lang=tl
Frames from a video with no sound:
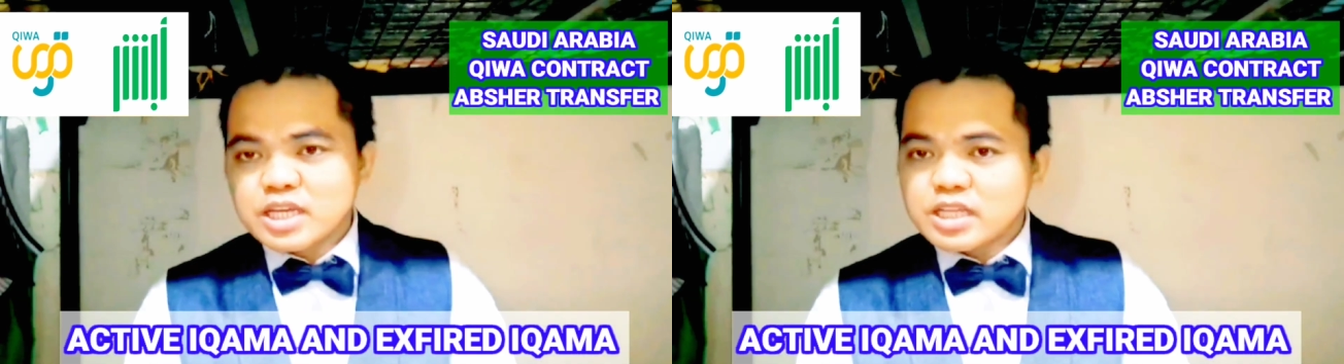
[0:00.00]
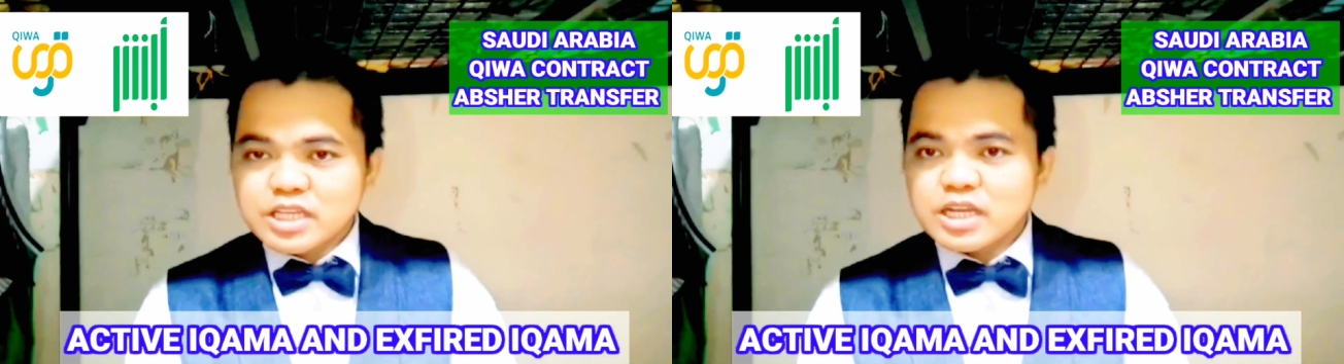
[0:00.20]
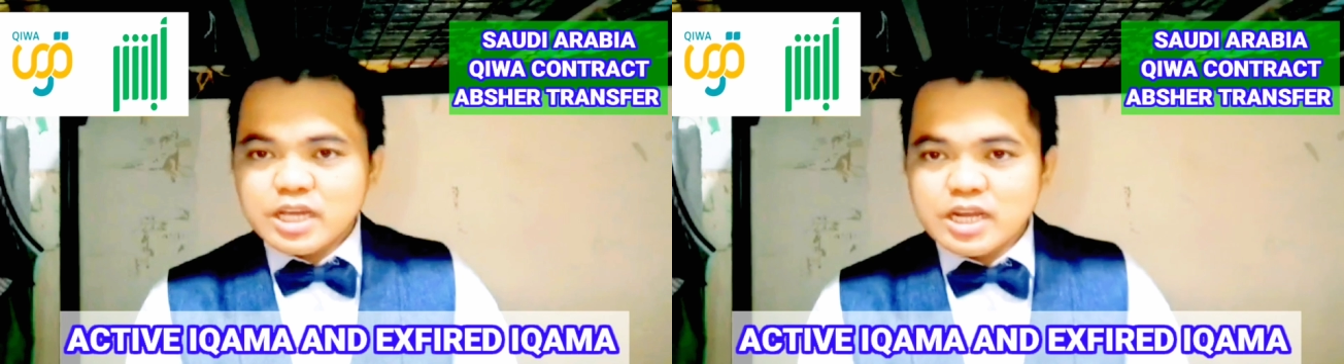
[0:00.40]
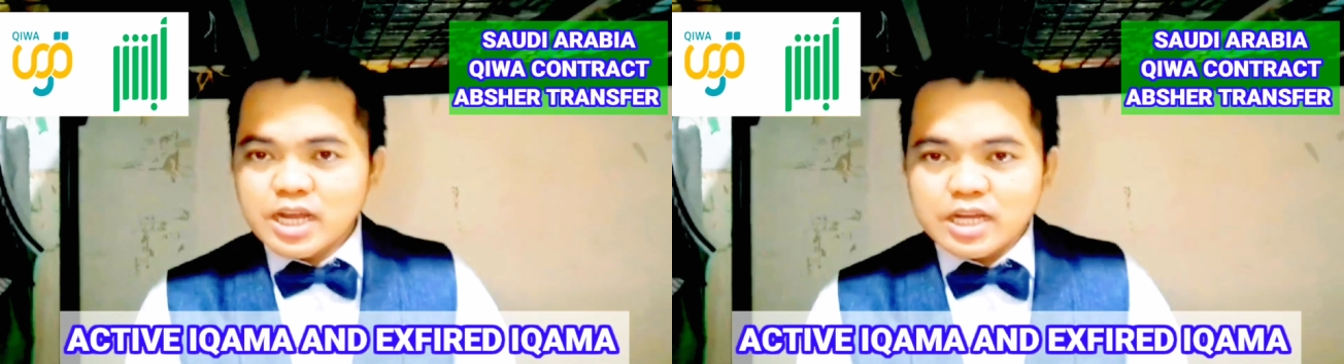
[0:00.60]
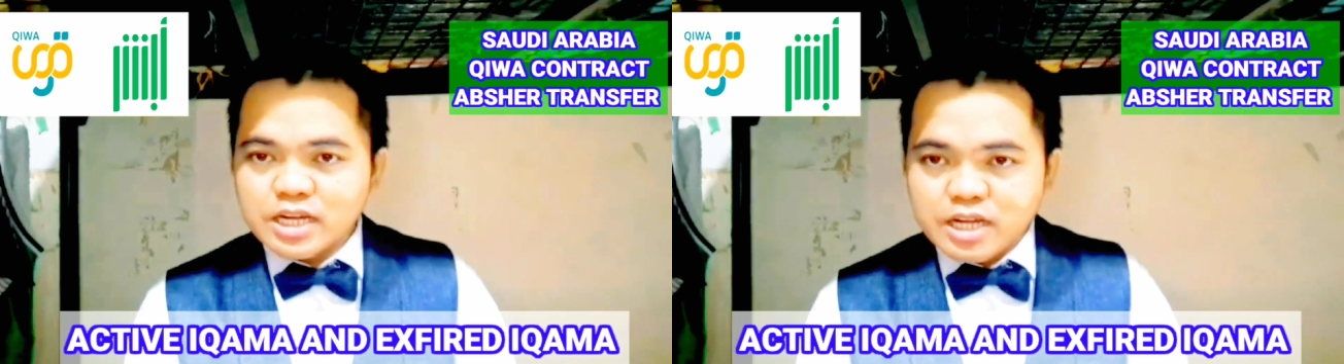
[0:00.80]
hindi na
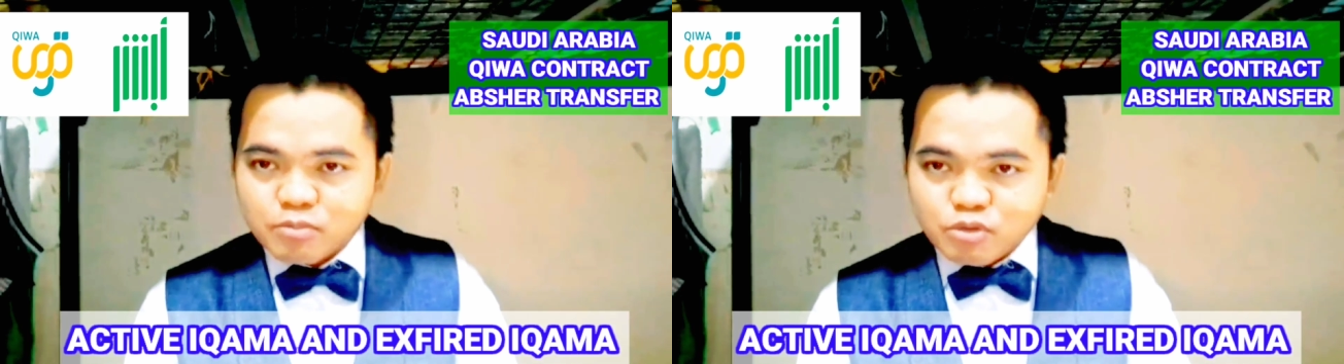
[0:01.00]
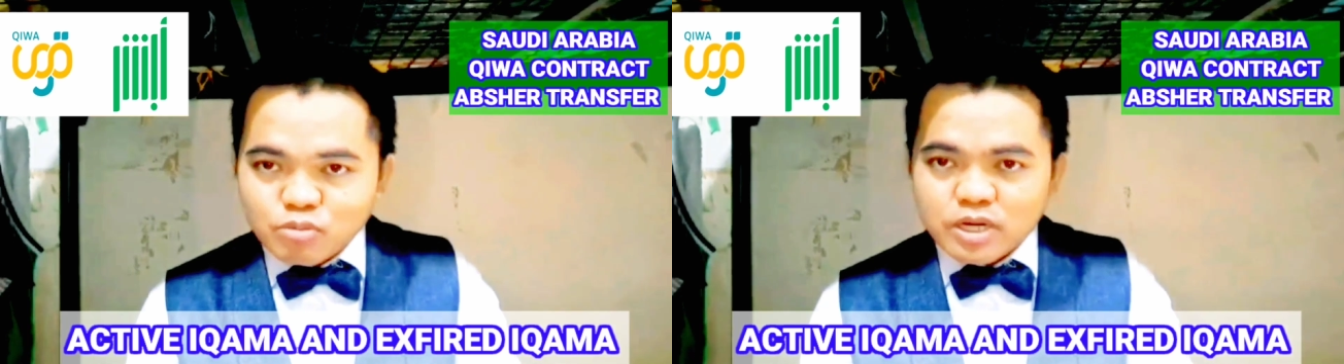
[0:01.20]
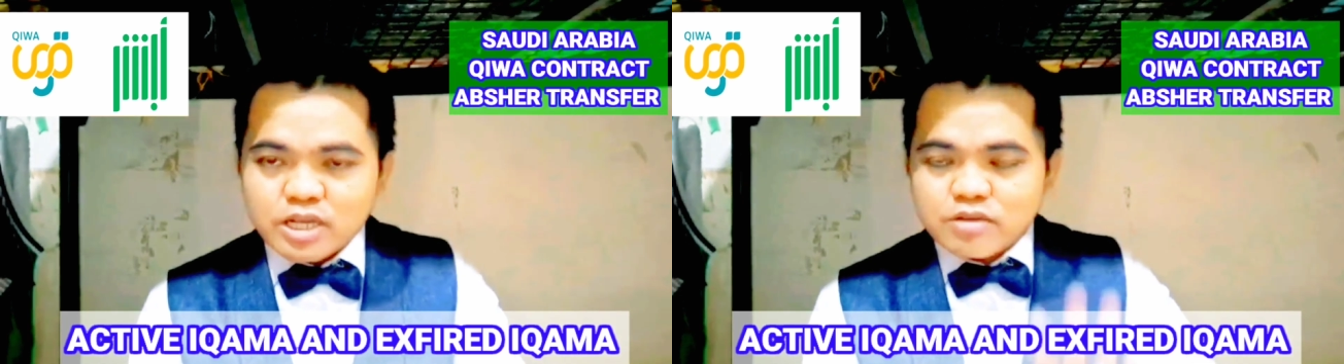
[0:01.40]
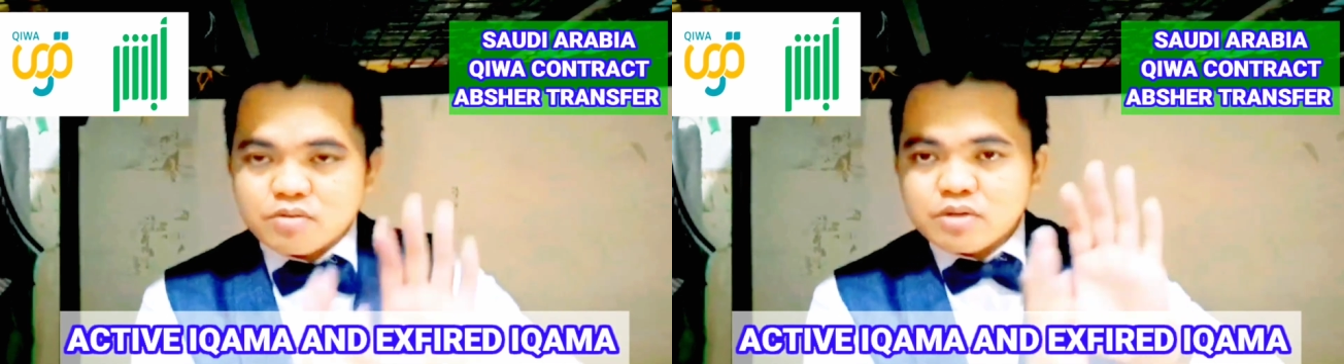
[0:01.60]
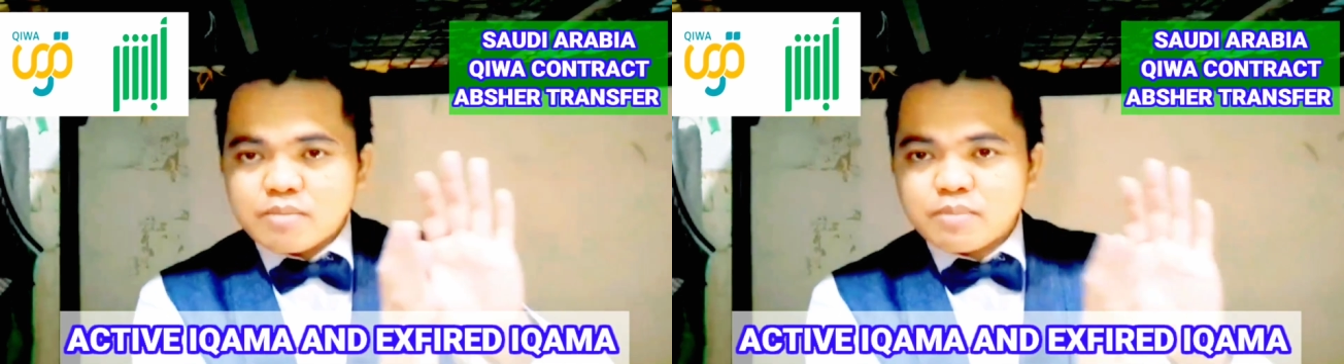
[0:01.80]
kailangan ng approval ng
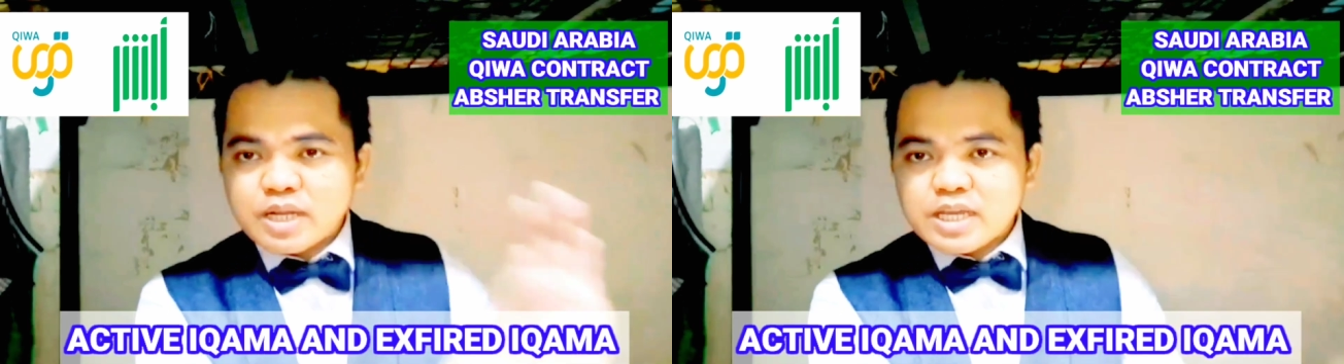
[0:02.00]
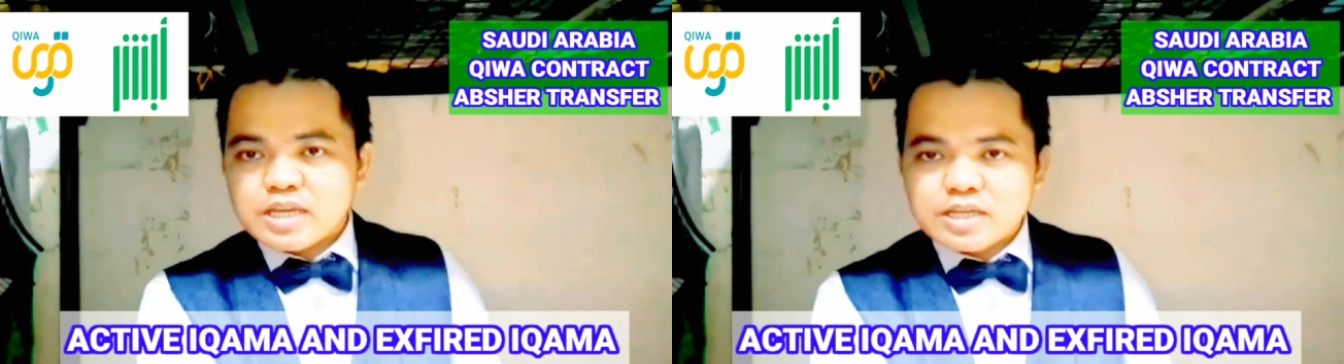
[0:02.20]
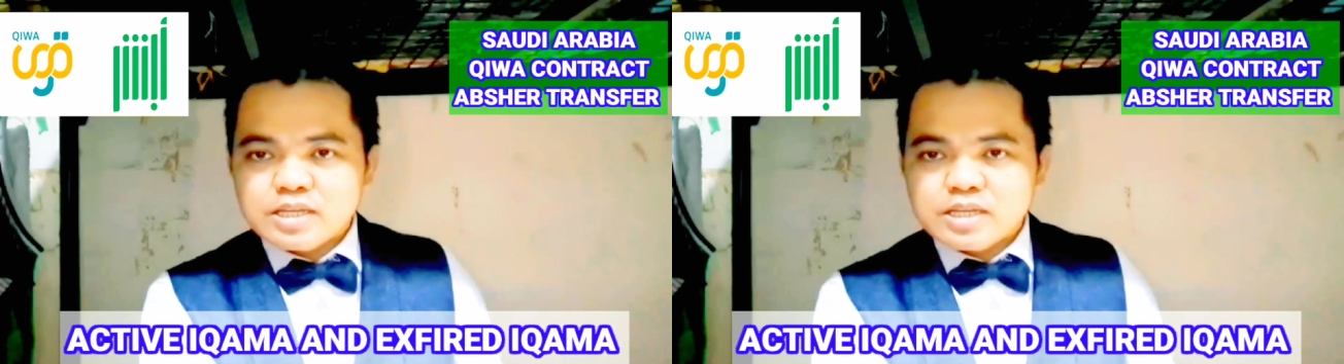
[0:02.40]
yung company.